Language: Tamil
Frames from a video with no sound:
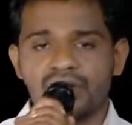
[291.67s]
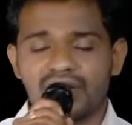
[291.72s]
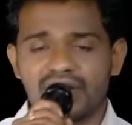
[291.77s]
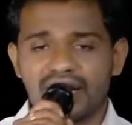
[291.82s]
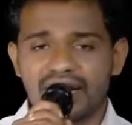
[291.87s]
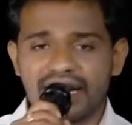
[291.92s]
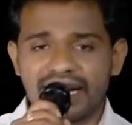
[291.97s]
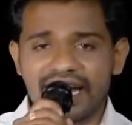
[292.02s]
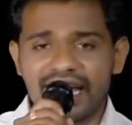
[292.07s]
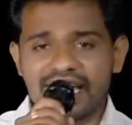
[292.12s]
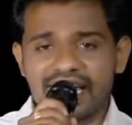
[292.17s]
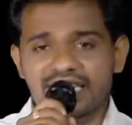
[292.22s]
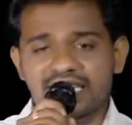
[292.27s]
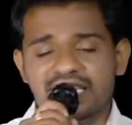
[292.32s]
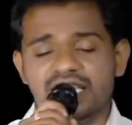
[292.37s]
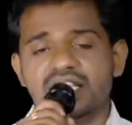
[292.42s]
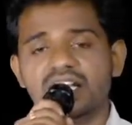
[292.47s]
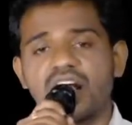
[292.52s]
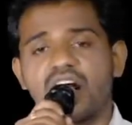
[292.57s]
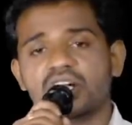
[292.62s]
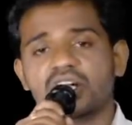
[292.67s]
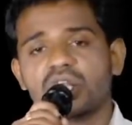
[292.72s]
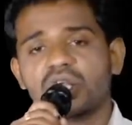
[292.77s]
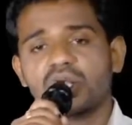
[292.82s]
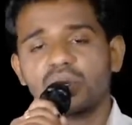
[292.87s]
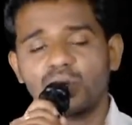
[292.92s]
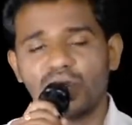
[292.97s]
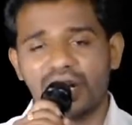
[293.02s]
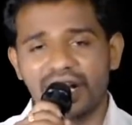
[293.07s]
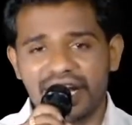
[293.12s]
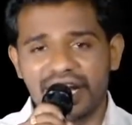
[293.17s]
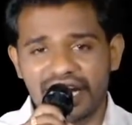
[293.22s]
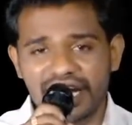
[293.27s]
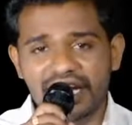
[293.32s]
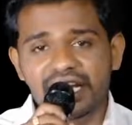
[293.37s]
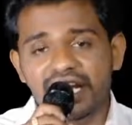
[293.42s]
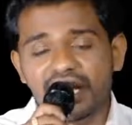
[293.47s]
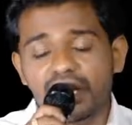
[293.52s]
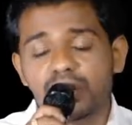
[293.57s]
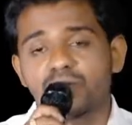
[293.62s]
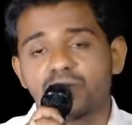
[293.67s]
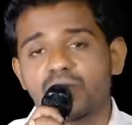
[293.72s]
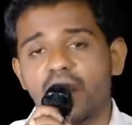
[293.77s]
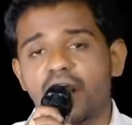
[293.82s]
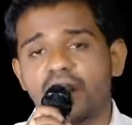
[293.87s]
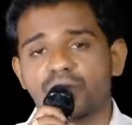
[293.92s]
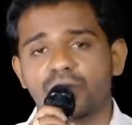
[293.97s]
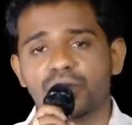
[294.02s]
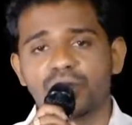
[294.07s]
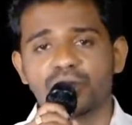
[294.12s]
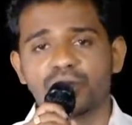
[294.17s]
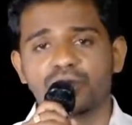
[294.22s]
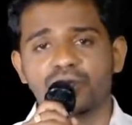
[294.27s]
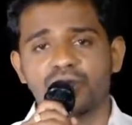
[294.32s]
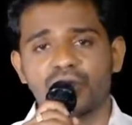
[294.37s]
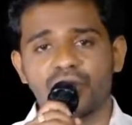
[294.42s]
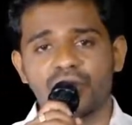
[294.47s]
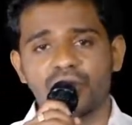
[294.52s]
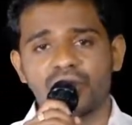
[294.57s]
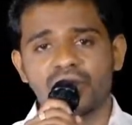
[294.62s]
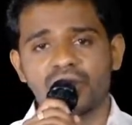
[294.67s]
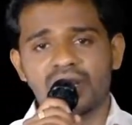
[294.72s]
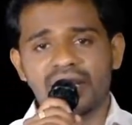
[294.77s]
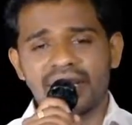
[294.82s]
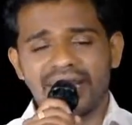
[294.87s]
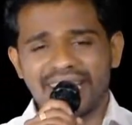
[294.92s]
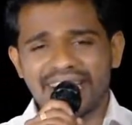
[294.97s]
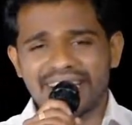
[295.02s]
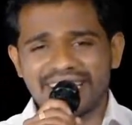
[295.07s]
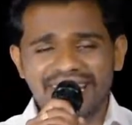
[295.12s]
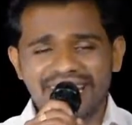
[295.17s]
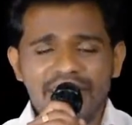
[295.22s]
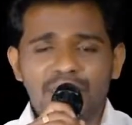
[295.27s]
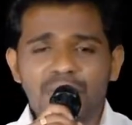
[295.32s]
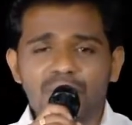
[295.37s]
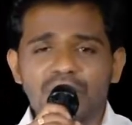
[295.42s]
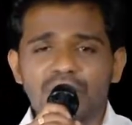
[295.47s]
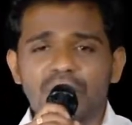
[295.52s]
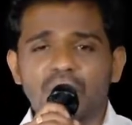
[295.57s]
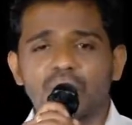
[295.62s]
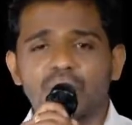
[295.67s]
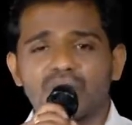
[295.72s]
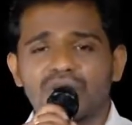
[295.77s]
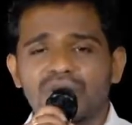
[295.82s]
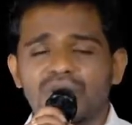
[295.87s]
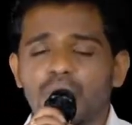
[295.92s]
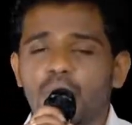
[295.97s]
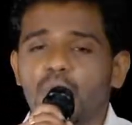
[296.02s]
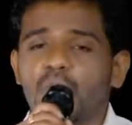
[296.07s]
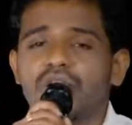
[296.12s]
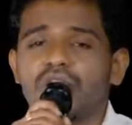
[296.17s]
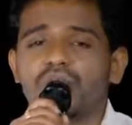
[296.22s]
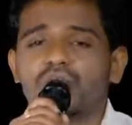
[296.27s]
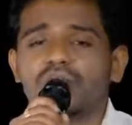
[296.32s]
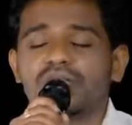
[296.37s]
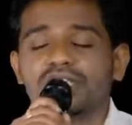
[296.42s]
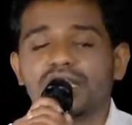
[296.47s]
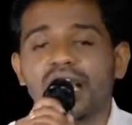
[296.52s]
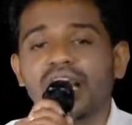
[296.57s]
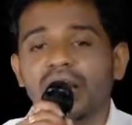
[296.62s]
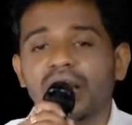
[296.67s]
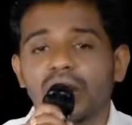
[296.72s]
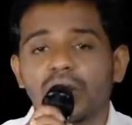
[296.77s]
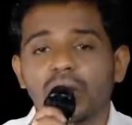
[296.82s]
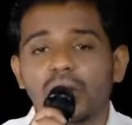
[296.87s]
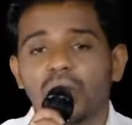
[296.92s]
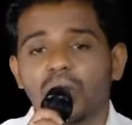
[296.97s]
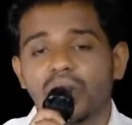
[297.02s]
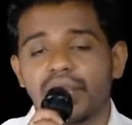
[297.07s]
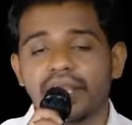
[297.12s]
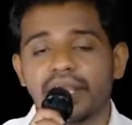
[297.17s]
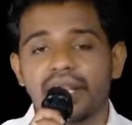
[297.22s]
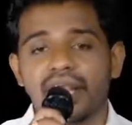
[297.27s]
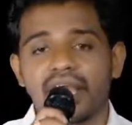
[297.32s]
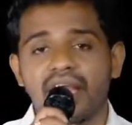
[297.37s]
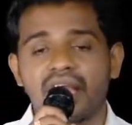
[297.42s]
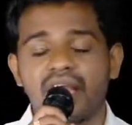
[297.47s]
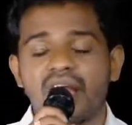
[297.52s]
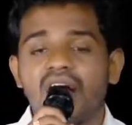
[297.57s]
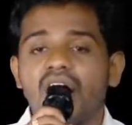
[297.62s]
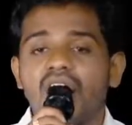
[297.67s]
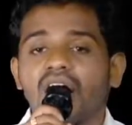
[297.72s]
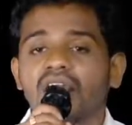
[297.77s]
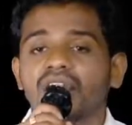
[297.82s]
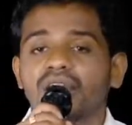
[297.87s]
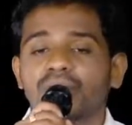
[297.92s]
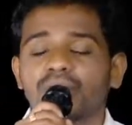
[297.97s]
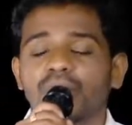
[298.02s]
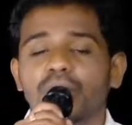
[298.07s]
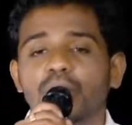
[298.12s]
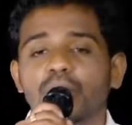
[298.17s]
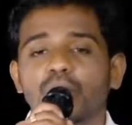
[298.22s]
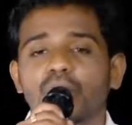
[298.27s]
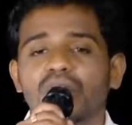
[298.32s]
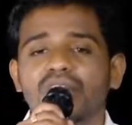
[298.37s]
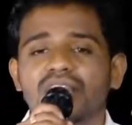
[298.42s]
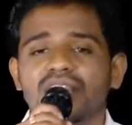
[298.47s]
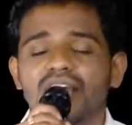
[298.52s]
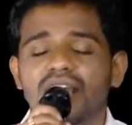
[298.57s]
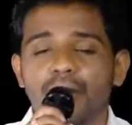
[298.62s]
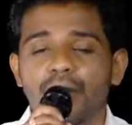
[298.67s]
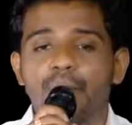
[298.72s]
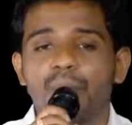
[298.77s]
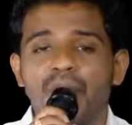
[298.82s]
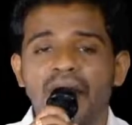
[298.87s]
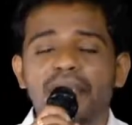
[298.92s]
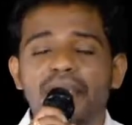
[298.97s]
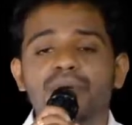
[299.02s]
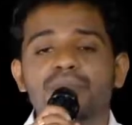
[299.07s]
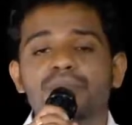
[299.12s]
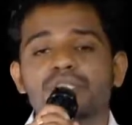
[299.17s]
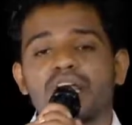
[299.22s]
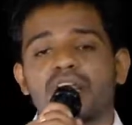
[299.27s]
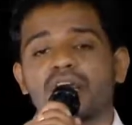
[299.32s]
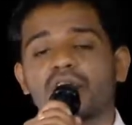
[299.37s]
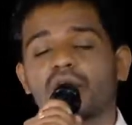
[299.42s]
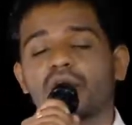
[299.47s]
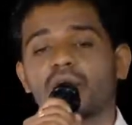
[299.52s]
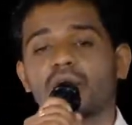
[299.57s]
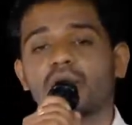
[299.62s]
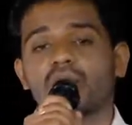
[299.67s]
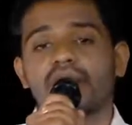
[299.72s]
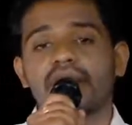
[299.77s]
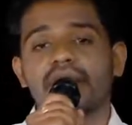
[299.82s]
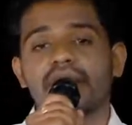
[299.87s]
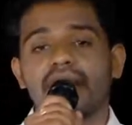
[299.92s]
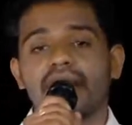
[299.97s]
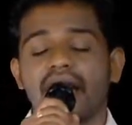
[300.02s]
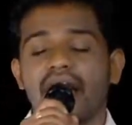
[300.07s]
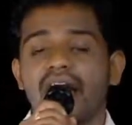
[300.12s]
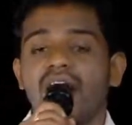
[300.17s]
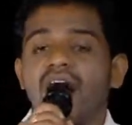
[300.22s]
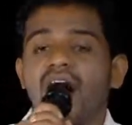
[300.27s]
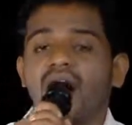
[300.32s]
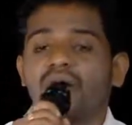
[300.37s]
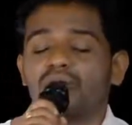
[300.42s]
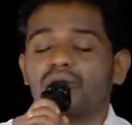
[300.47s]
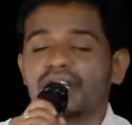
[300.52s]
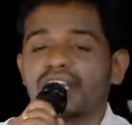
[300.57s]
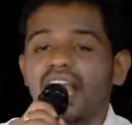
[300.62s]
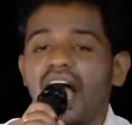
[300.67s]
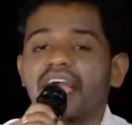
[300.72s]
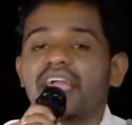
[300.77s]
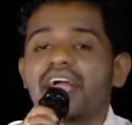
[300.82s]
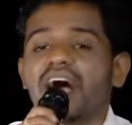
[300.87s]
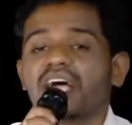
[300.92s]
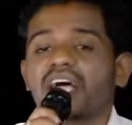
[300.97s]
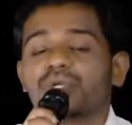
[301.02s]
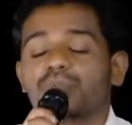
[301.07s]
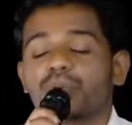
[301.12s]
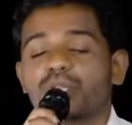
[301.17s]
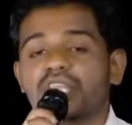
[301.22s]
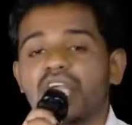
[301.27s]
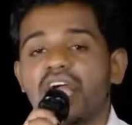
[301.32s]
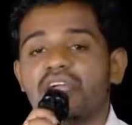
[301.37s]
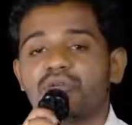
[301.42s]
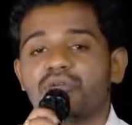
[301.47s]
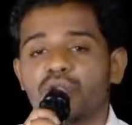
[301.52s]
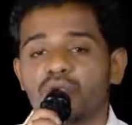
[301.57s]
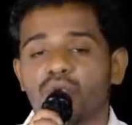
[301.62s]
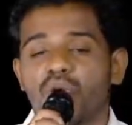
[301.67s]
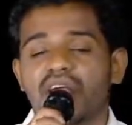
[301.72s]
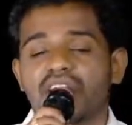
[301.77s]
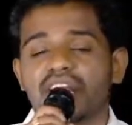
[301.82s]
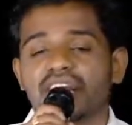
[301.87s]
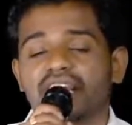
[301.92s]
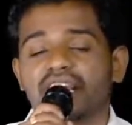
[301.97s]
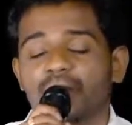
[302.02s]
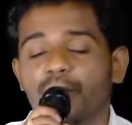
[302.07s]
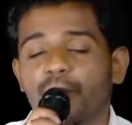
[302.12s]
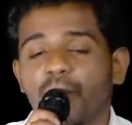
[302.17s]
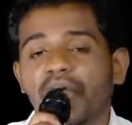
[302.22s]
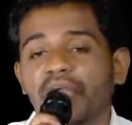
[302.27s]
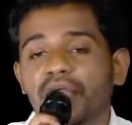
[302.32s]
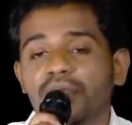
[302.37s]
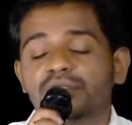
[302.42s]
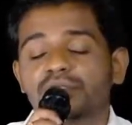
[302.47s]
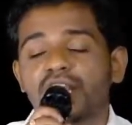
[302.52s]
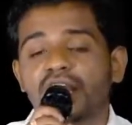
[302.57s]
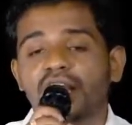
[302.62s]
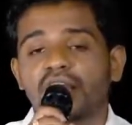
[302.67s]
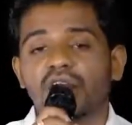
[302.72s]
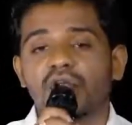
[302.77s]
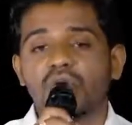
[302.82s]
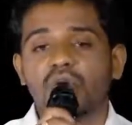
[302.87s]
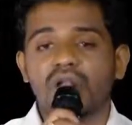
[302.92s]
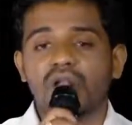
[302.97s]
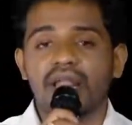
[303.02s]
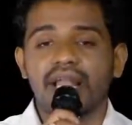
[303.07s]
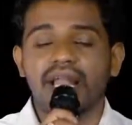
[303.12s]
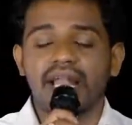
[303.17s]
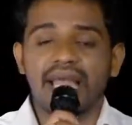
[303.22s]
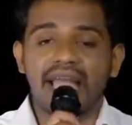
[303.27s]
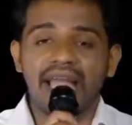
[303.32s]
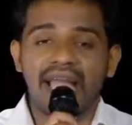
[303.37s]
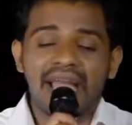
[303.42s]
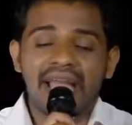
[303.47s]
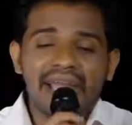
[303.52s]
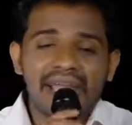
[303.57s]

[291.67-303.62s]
இந்த கடைசி நாட்களுக்குள்ள இன்றைக்கு நீங்களும் நானும் வந்துவிட்டோம் இன்னைக்கு தெய்வத்தை குறித்த உணர்வு ஜனங்களுக்குள்ள இல்லை ஆண்டவரை குறித்ததான பயம் ஜனங்களுக்குள்ள இல்லை அவர் நியாயாதிபதியாய் வருவார் என்கிற பயம் ஜனங்களுக்குள்ள இல்லை